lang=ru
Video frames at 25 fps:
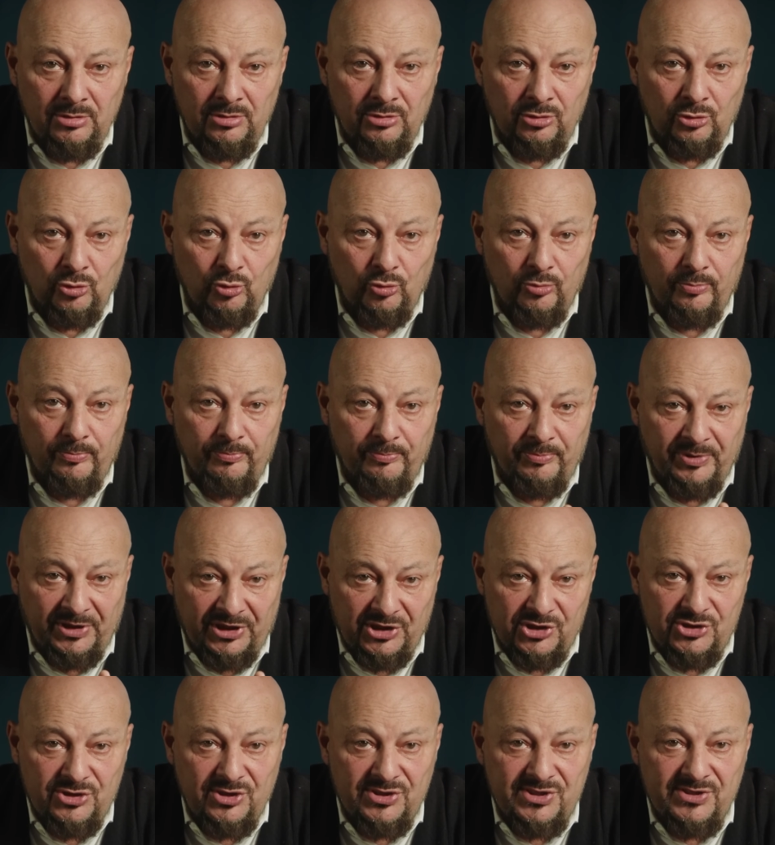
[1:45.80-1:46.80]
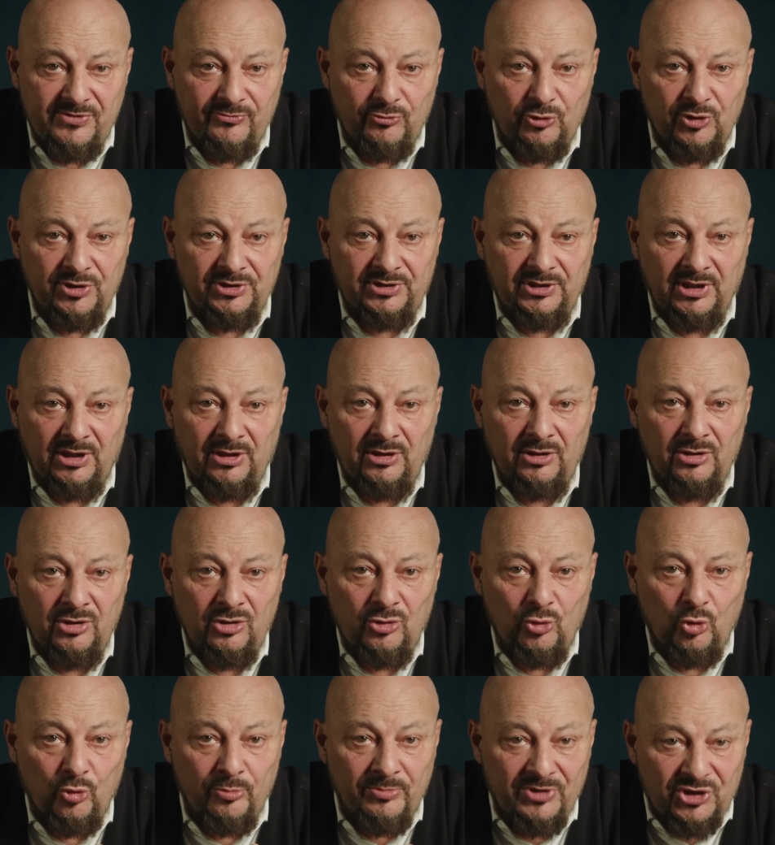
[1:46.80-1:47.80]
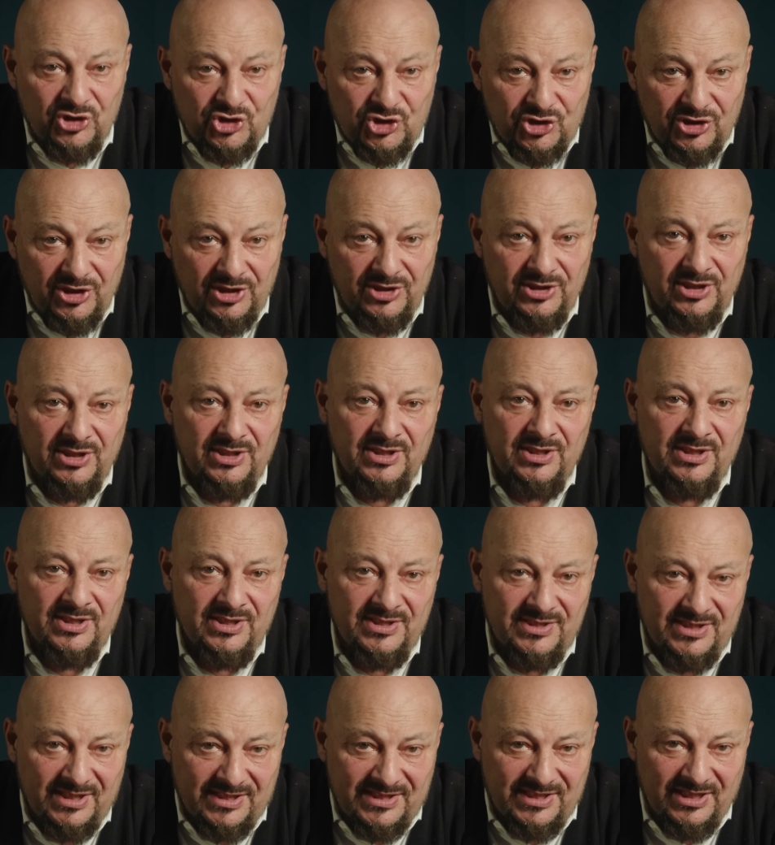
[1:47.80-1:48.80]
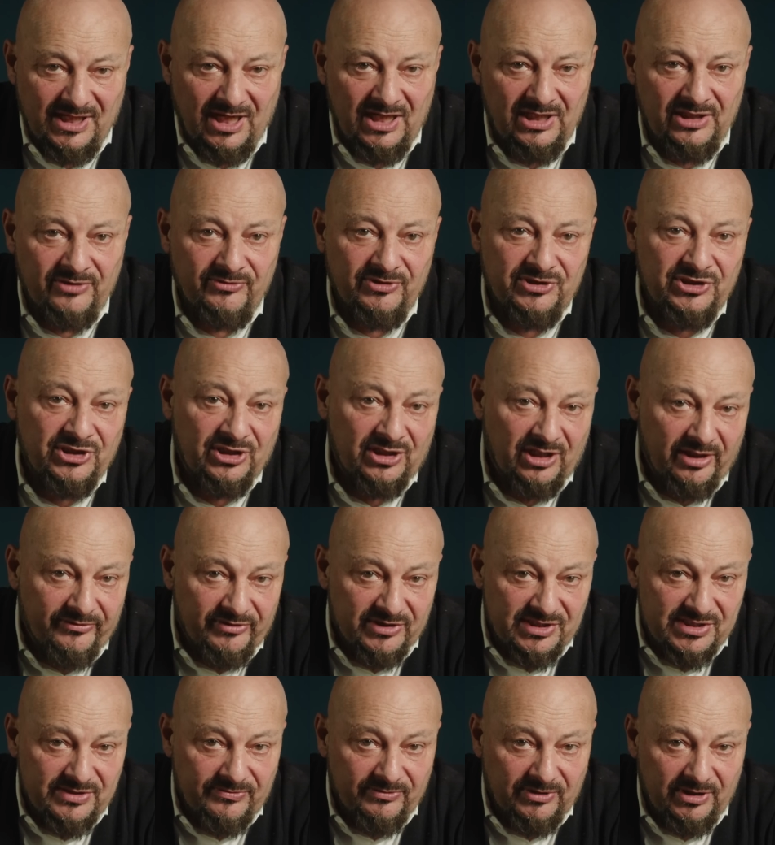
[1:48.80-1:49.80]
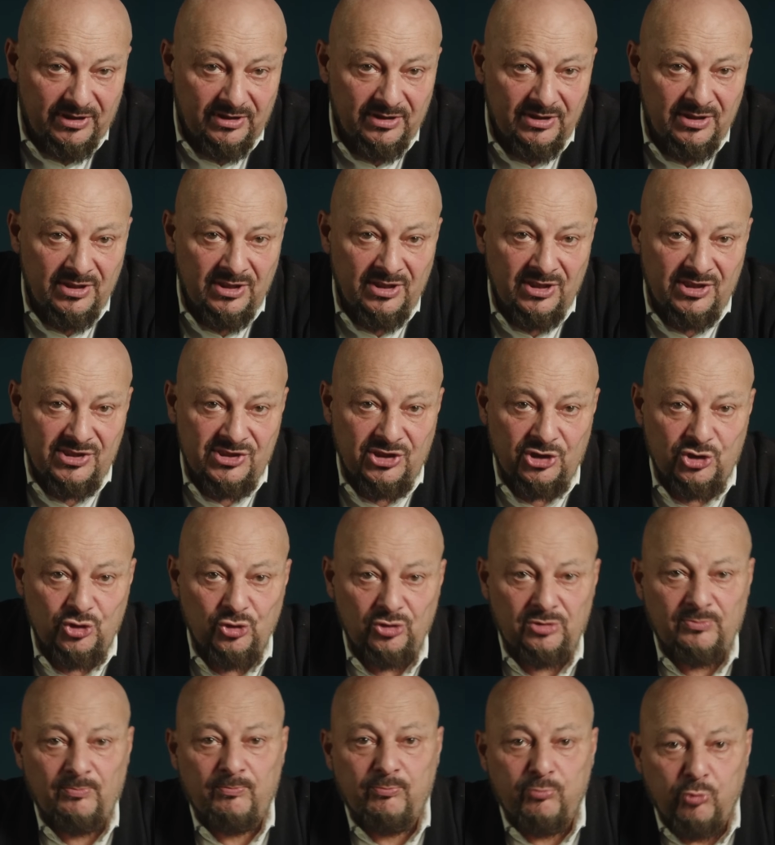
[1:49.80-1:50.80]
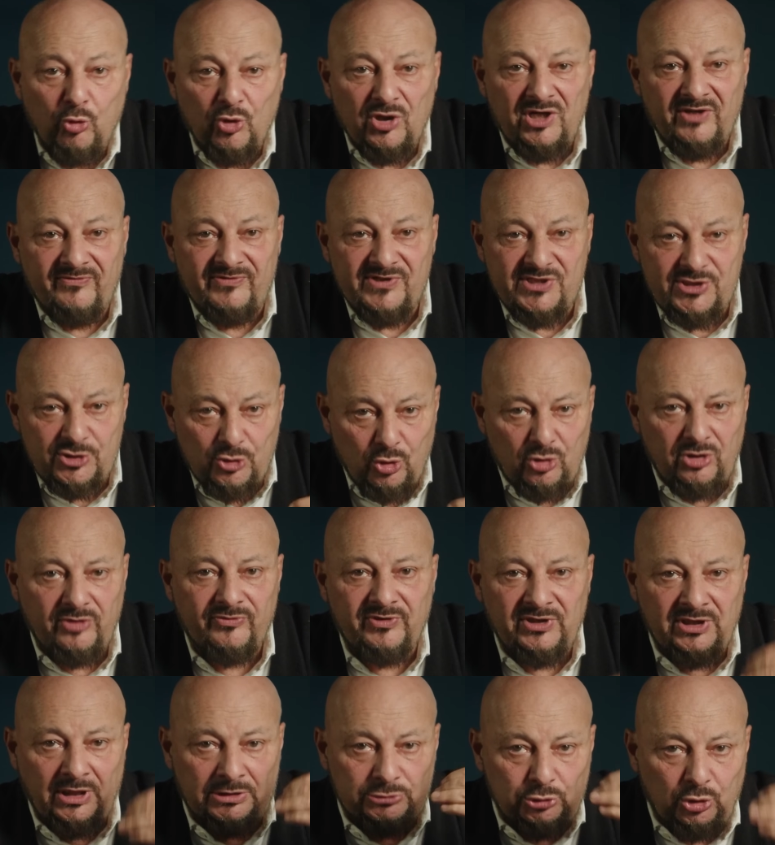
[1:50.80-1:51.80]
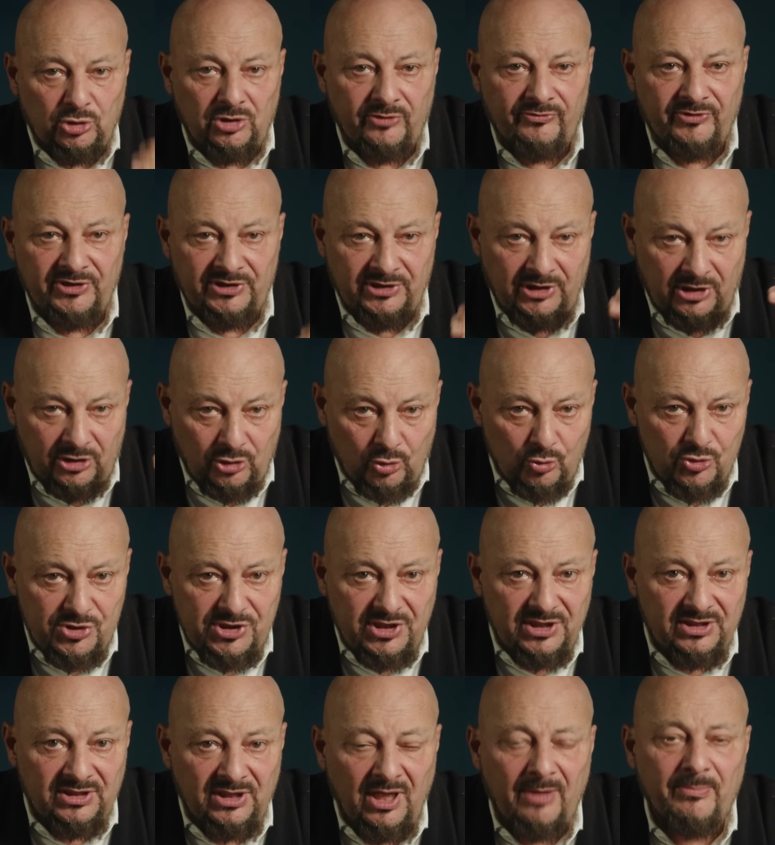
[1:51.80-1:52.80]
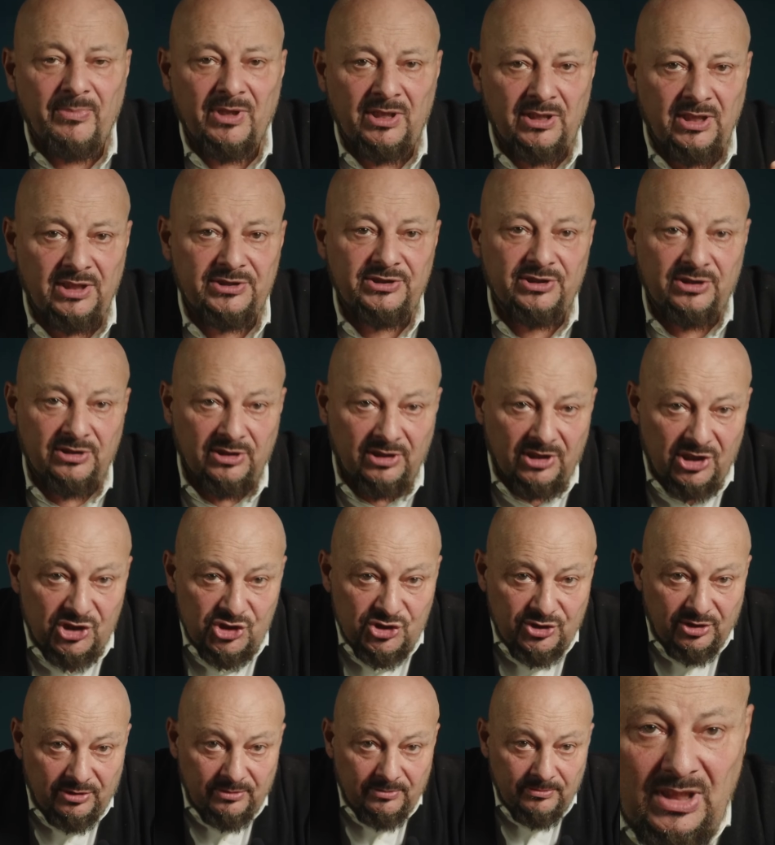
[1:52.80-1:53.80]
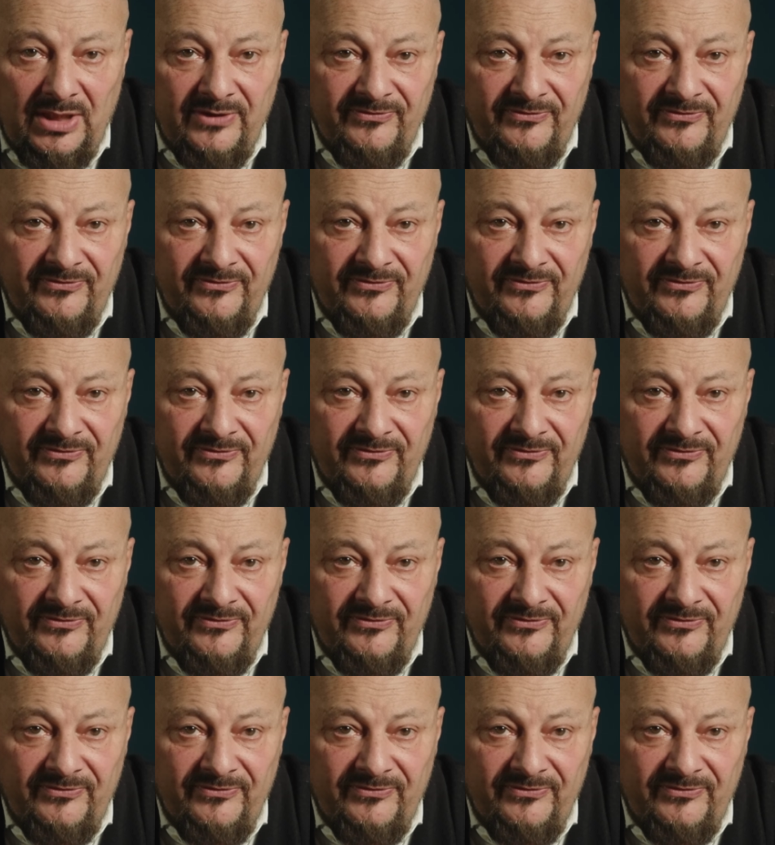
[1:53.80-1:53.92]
Ну, прежде всего, это уменьшение социального неравенства за счет более высокой налоговой нагрузки на богатых граждан.